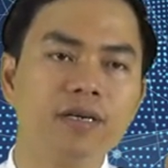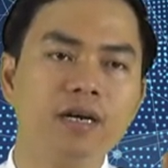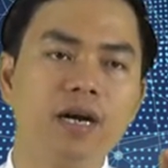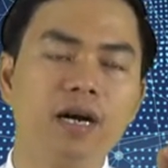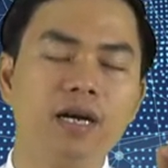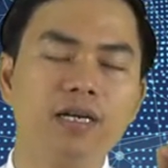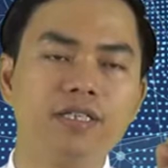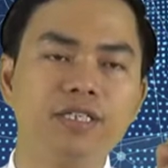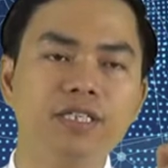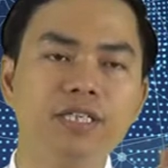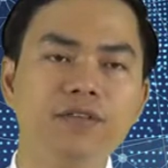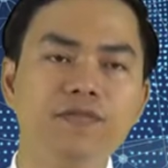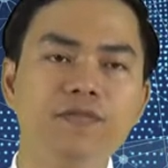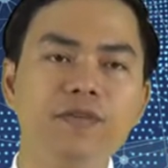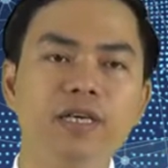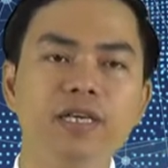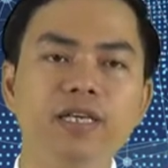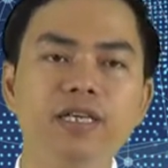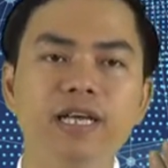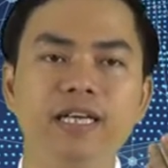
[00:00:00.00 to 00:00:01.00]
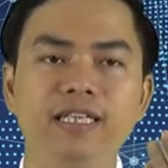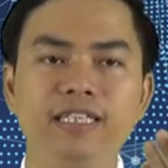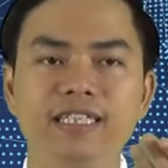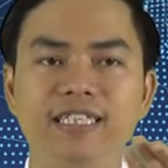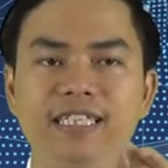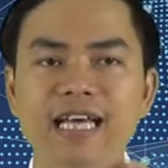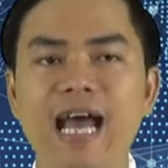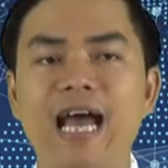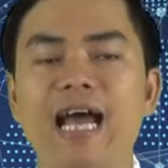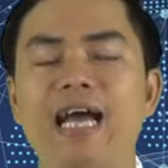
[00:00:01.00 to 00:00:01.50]
à, chi phí để
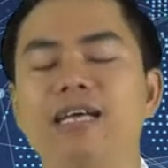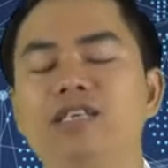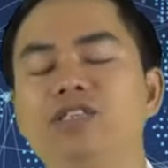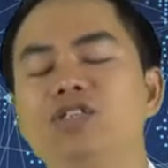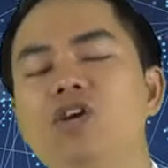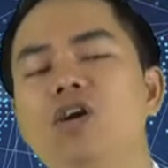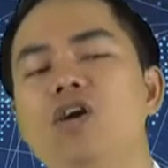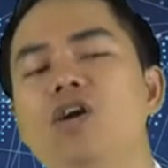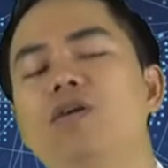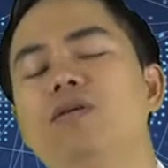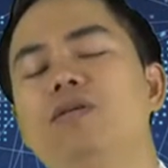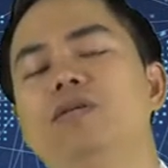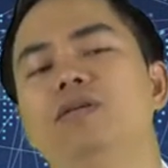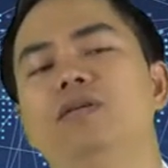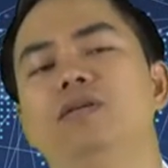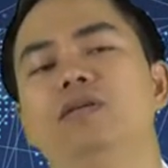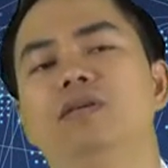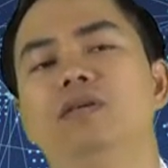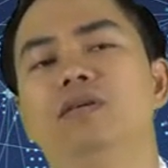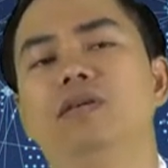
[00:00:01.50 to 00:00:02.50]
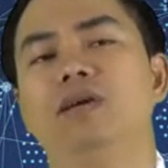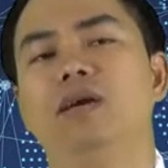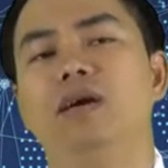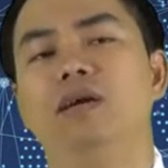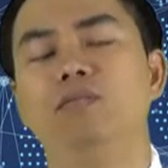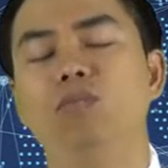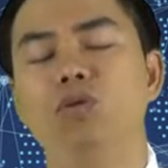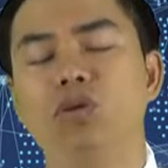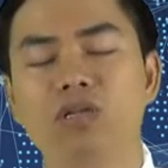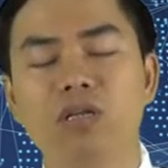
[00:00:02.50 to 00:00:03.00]
trả cho à,
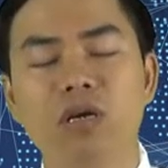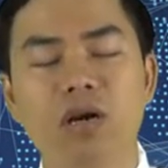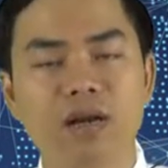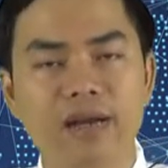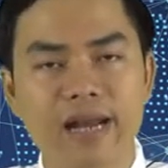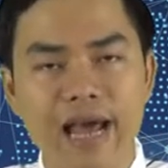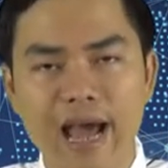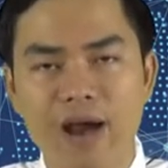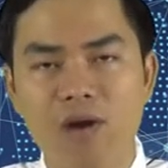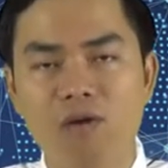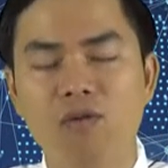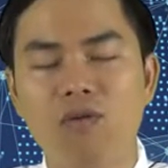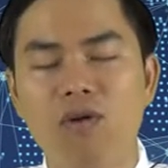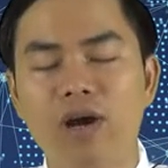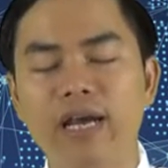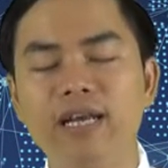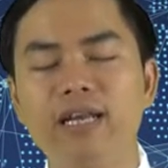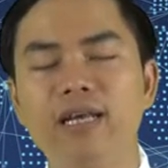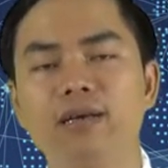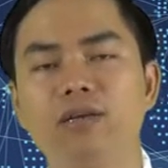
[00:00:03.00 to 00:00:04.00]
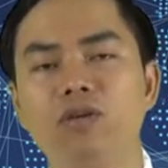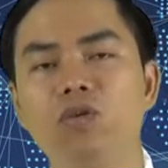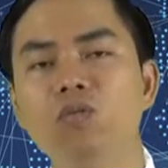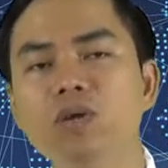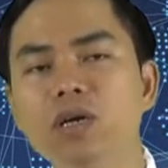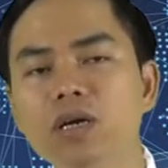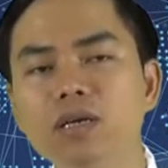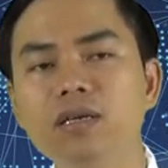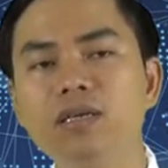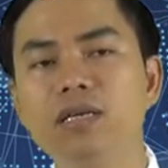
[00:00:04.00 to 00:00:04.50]
một thợ đào hay là đúng
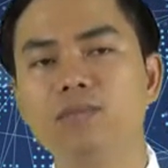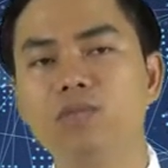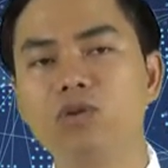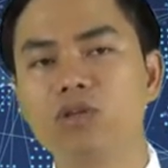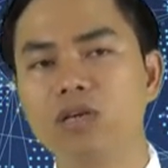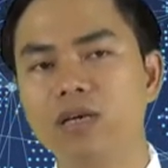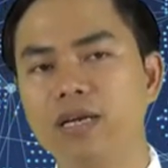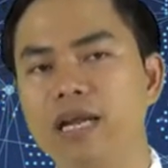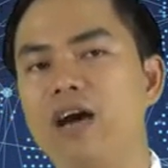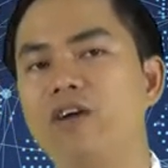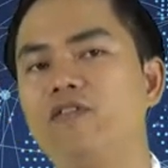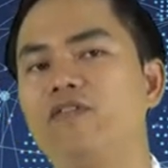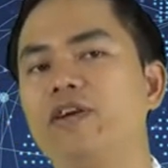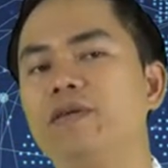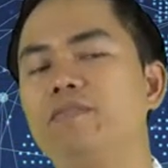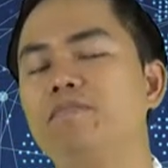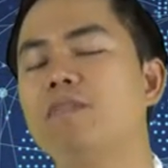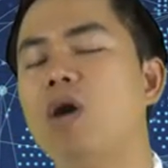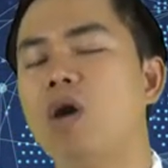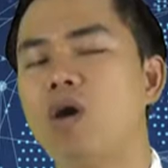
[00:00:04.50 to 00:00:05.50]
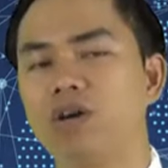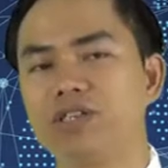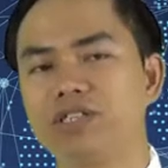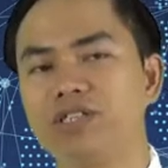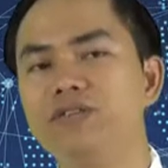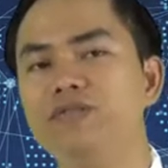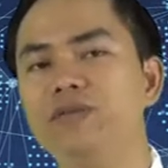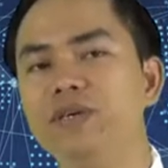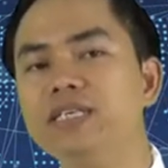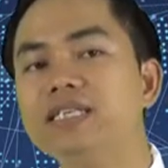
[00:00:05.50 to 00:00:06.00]
hơn là một thợ đào phải bỏ
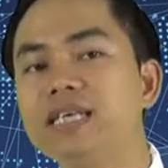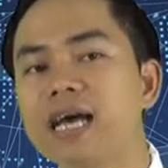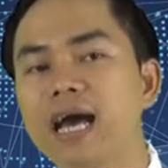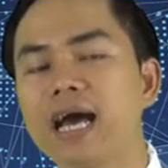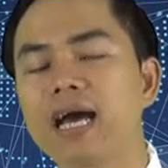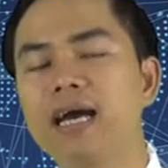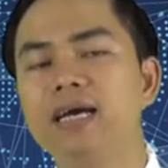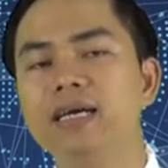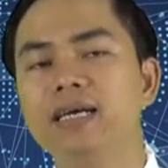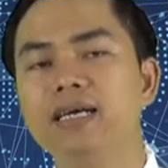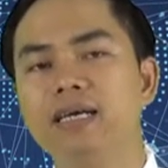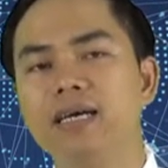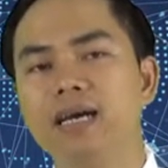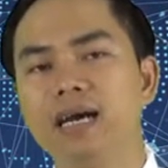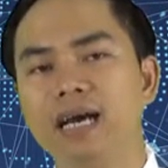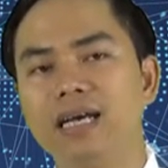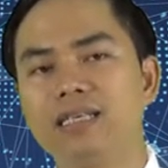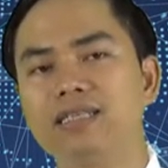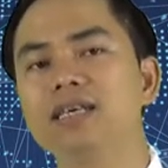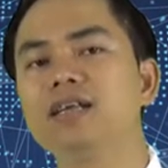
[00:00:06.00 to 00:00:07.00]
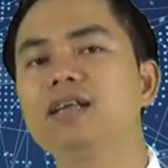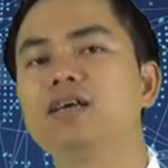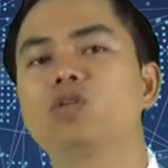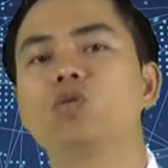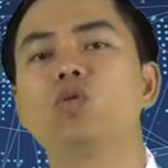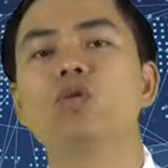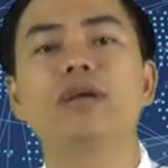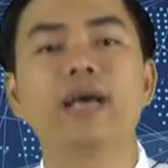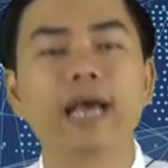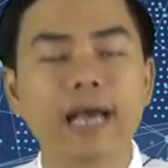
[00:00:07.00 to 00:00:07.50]
chi phí ra à, rất là
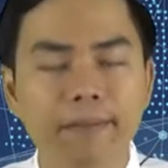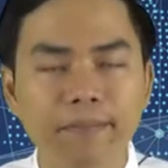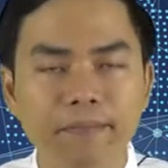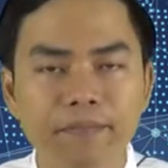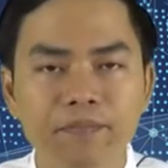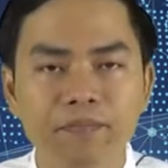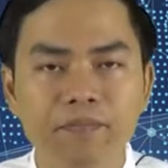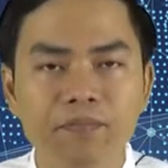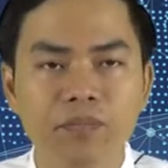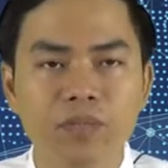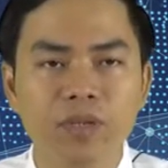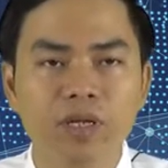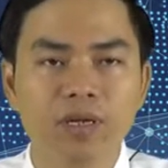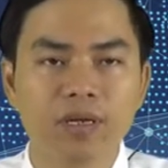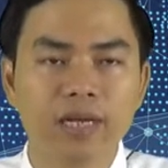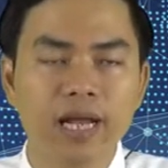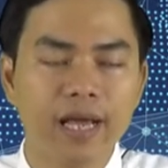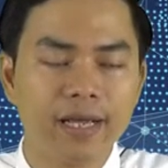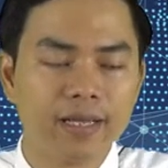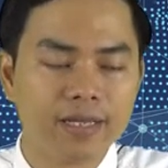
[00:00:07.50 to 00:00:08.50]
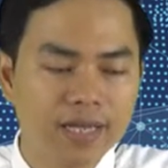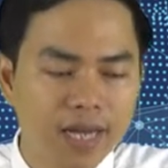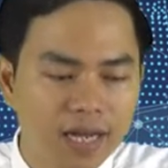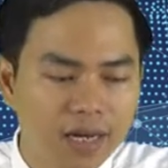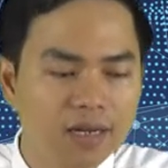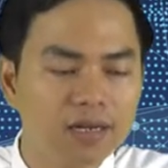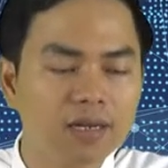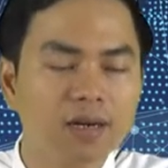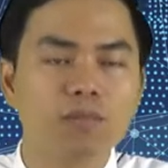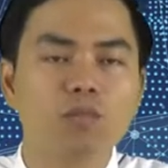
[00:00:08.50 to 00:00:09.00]
tốn kém để nhận
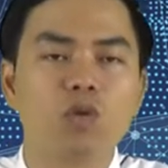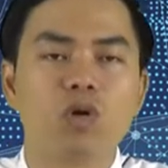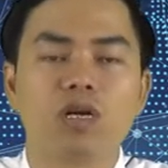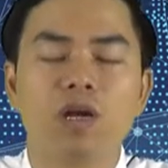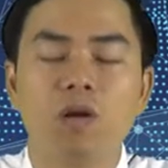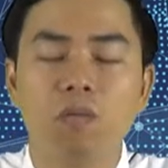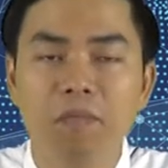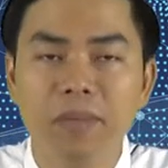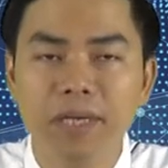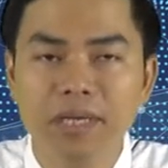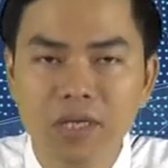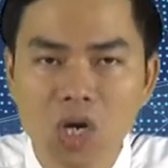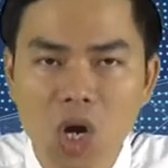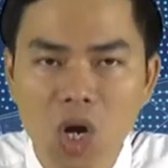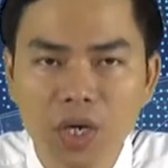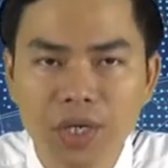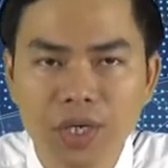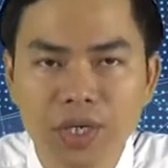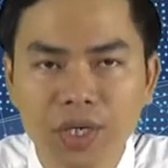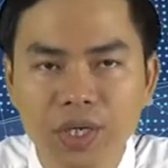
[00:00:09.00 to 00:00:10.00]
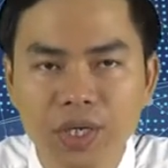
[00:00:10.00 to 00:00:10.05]
được một đồng bitcoin